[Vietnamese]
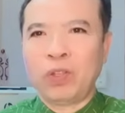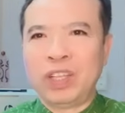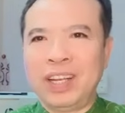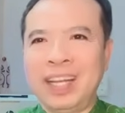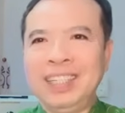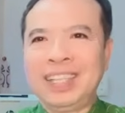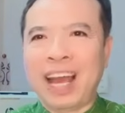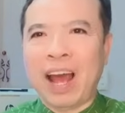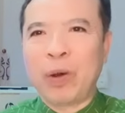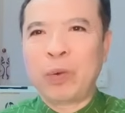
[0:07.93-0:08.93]
Con xin kính
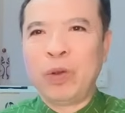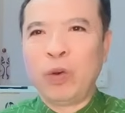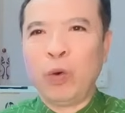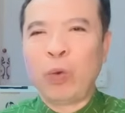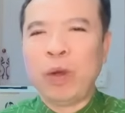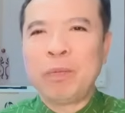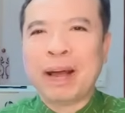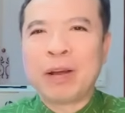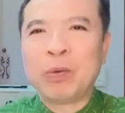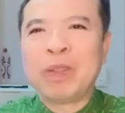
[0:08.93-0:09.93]
chào quý cụ, quý
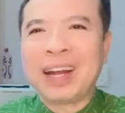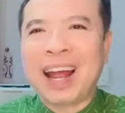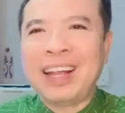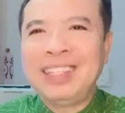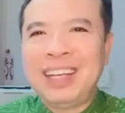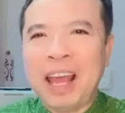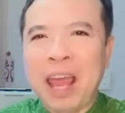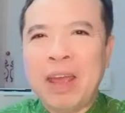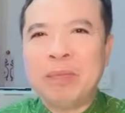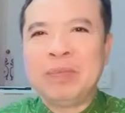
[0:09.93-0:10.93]
ông bà cùng tất cả anh chị
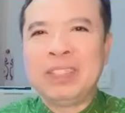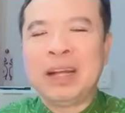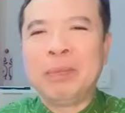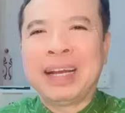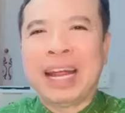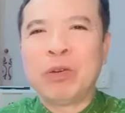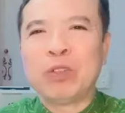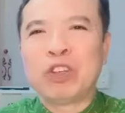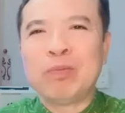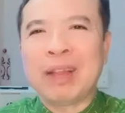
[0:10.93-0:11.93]
em. Trên màn ảnh
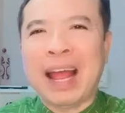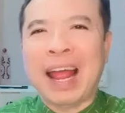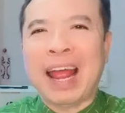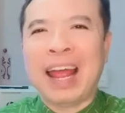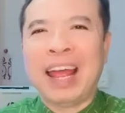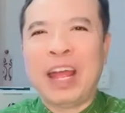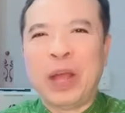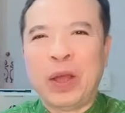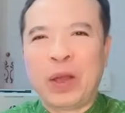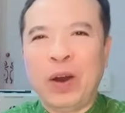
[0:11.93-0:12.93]
của chúng ta
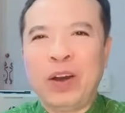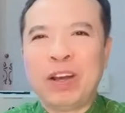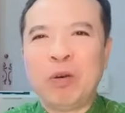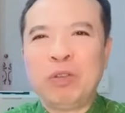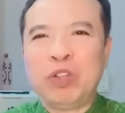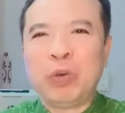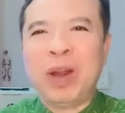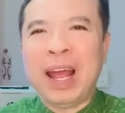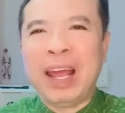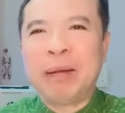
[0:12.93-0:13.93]
có câu
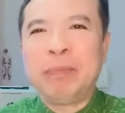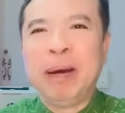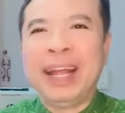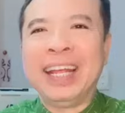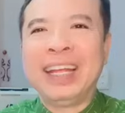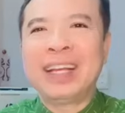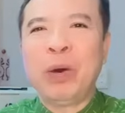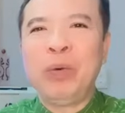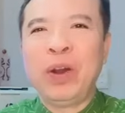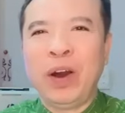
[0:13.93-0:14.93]
chủ đề 7
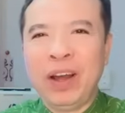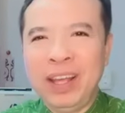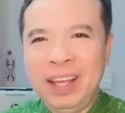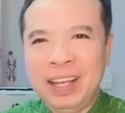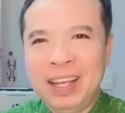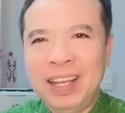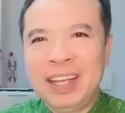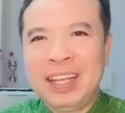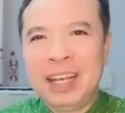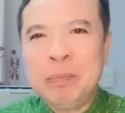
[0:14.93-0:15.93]
câu nói
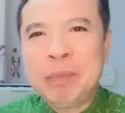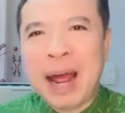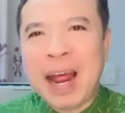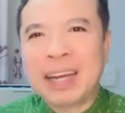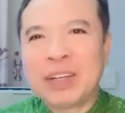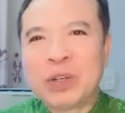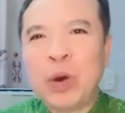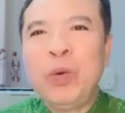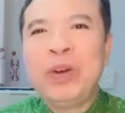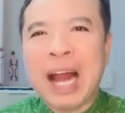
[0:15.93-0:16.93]
khiến bạn
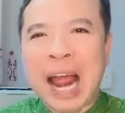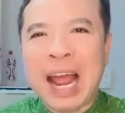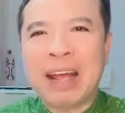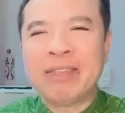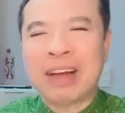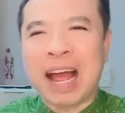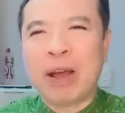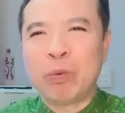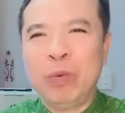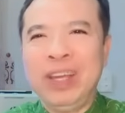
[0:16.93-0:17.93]
khôn ra
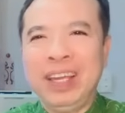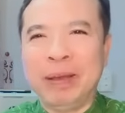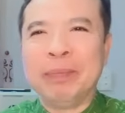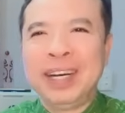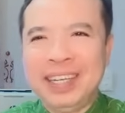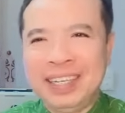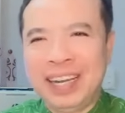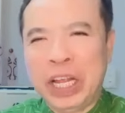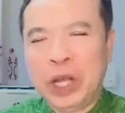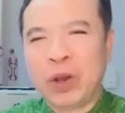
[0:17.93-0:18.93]
và nguy hiểm hơn.
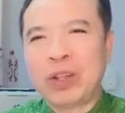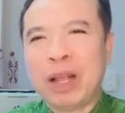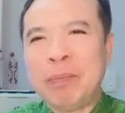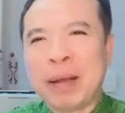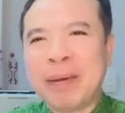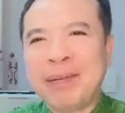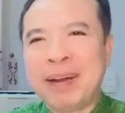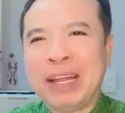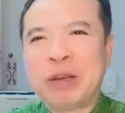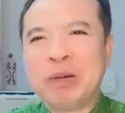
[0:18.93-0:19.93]
Con thấy bài
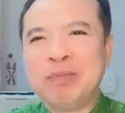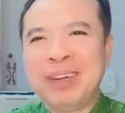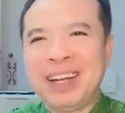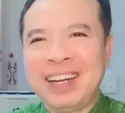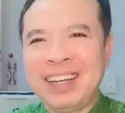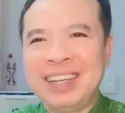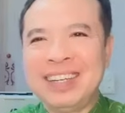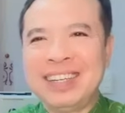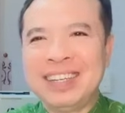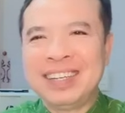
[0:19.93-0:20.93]
báo này cũng
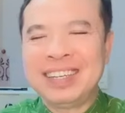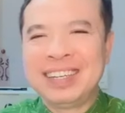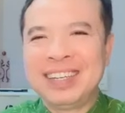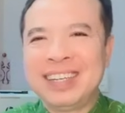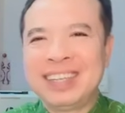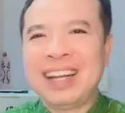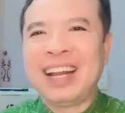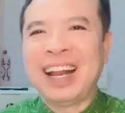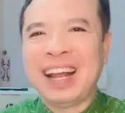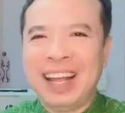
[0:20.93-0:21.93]
à,
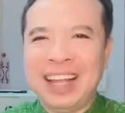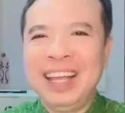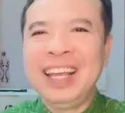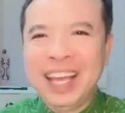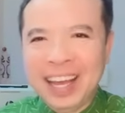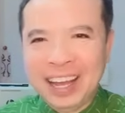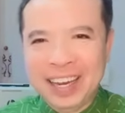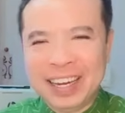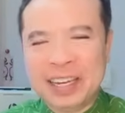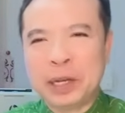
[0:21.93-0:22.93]
rất là ý nghĩa
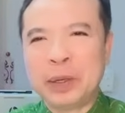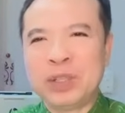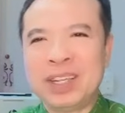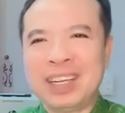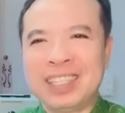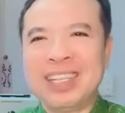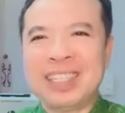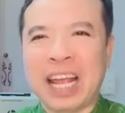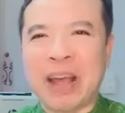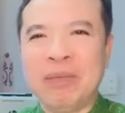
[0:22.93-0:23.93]
nên con xin được
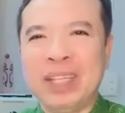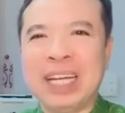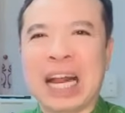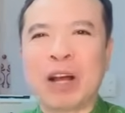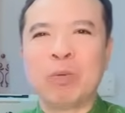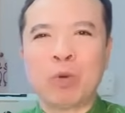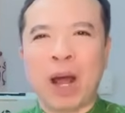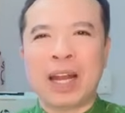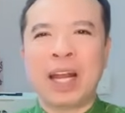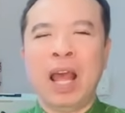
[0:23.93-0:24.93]
chia sẻ với tất cả cộng
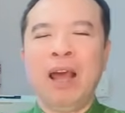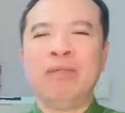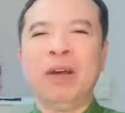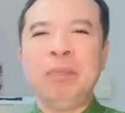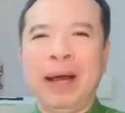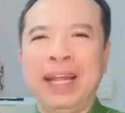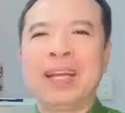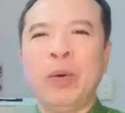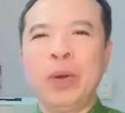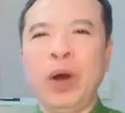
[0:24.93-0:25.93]
đoàn. Với
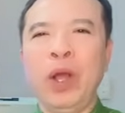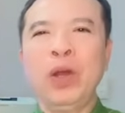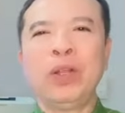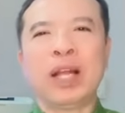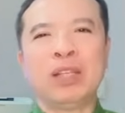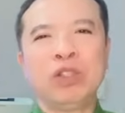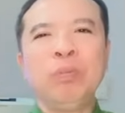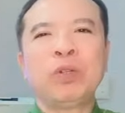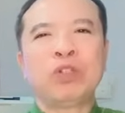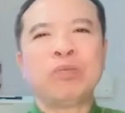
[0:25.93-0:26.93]
7 câu nói có thể
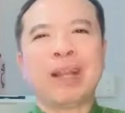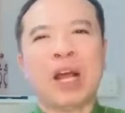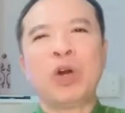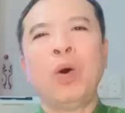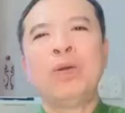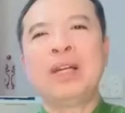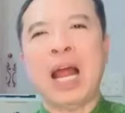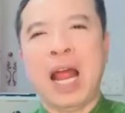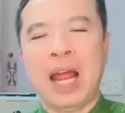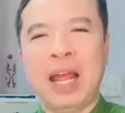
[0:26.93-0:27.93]
giúp cho chúng ta khôn
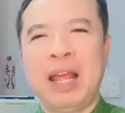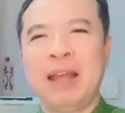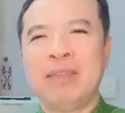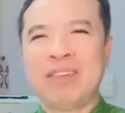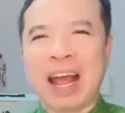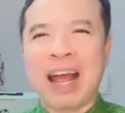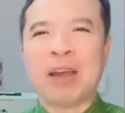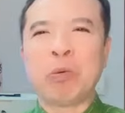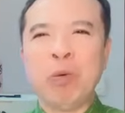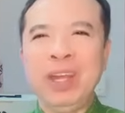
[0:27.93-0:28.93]
ra
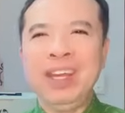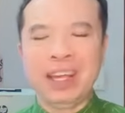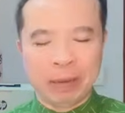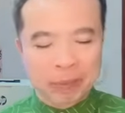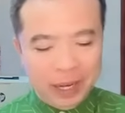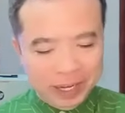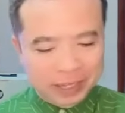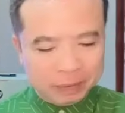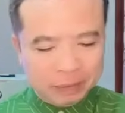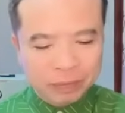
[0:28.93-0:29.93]
và nguy hiểm
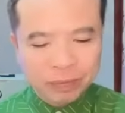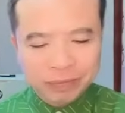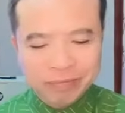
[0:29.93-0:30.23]
hơn.